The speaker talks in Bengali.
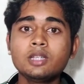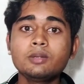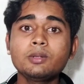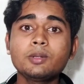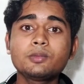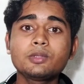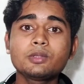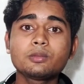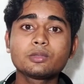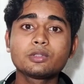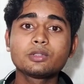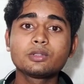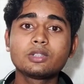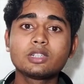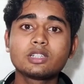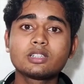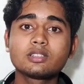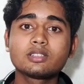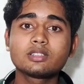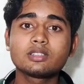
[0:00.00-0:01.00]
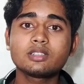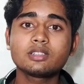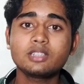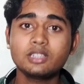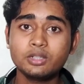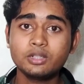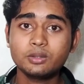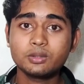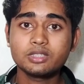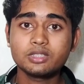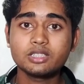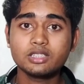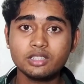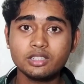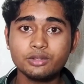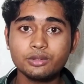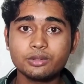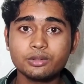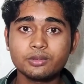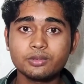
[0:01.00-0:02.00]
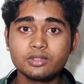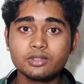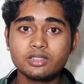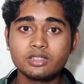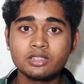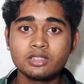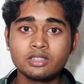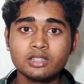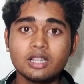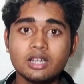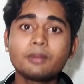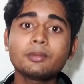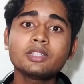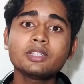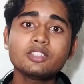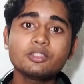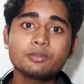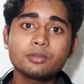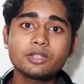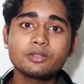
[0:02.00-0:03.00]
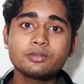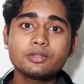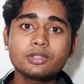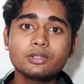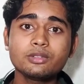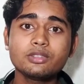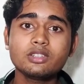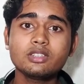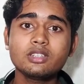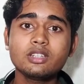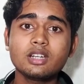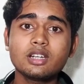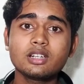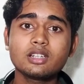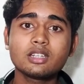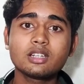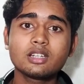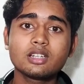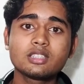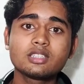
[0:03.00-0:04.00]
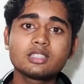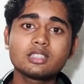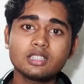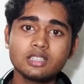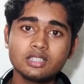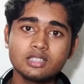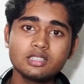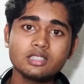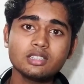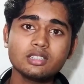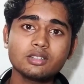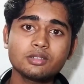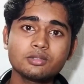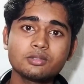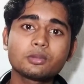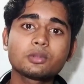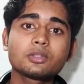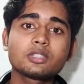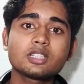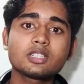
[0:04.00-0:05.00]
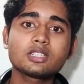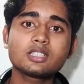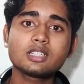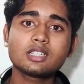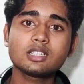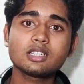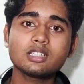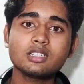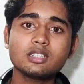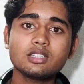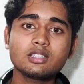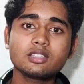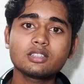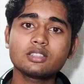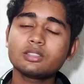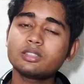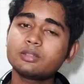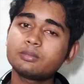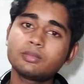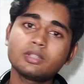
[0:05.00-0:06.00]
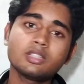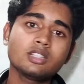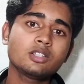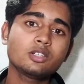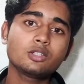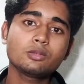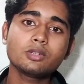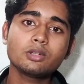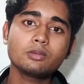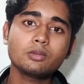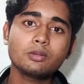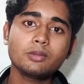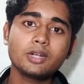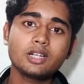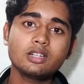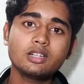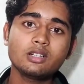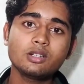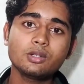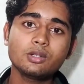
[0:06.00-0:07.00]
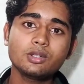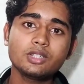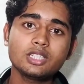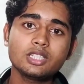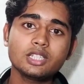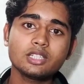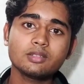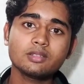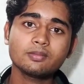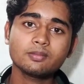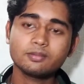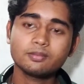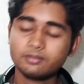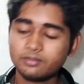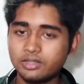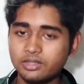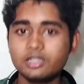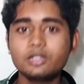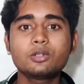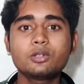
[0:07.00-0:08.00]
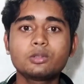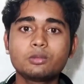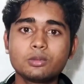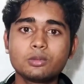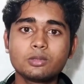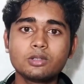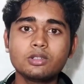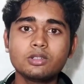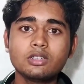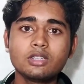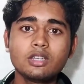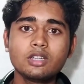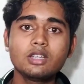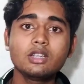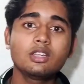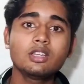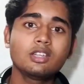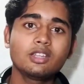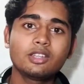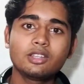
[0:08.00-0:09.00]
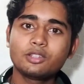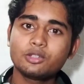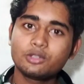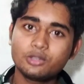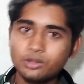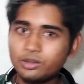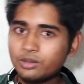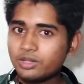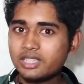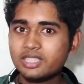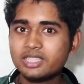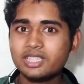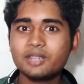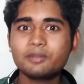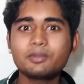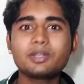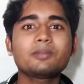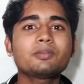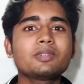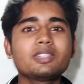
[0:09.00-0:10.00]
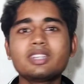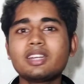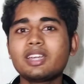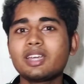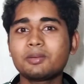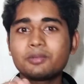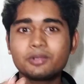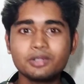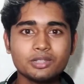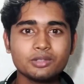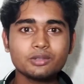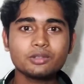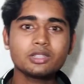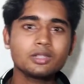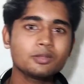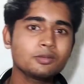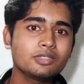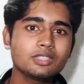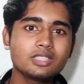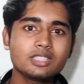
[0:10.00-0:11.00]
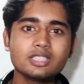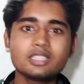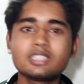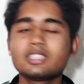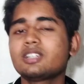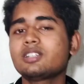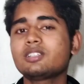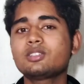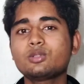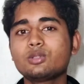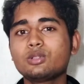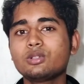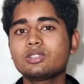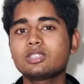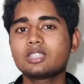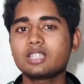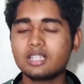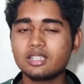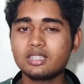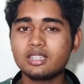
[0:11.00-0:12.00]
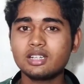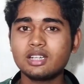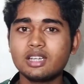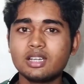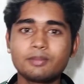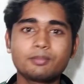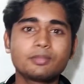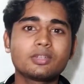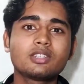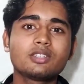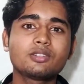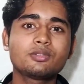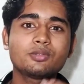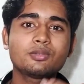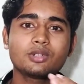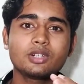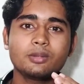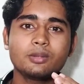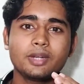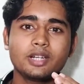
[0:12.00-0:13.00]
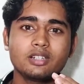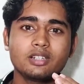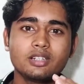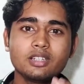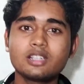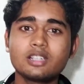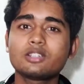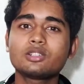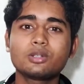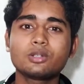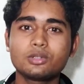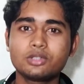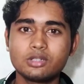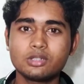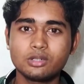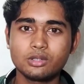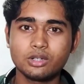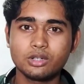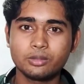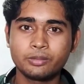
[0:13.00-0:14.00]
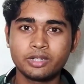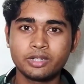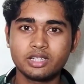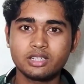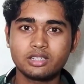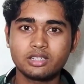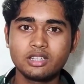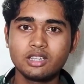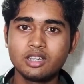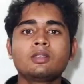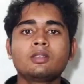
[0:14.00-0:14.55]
কি ভাবছেন বন্ধুরা কি করছি তাই তো আমাদের স্মার্টফোন ইউজারদের আর কি কাজ এই যে ফোন চার্জে লাগাই একটু পর পর ব্যাটারি লো হয়ে যায় কি করবো বলুন তো চলুন আজকে আমি আপনাদের এমন কিছু টিপস দিচ্ছি যার জন্য যার দ্বারা আপনাদের ফোনের ব্যাটারি আর সহজে লো হবে না